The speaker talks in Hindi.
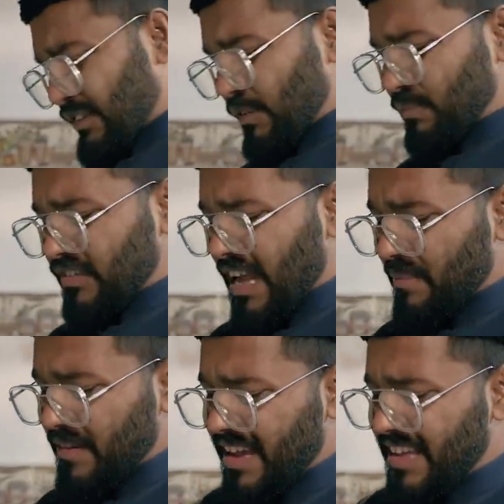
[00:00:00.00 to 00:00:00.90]

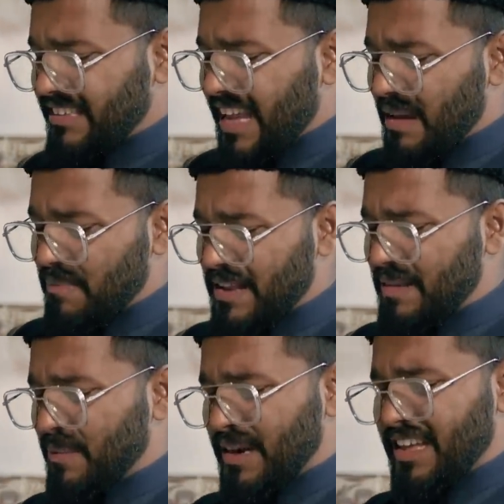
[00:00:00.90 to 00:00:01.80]
चुपचाप यही चाय
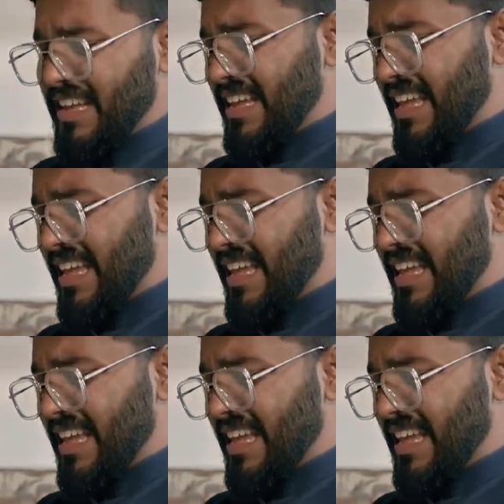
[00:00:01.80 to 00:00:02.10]
पीनी पड़ेगी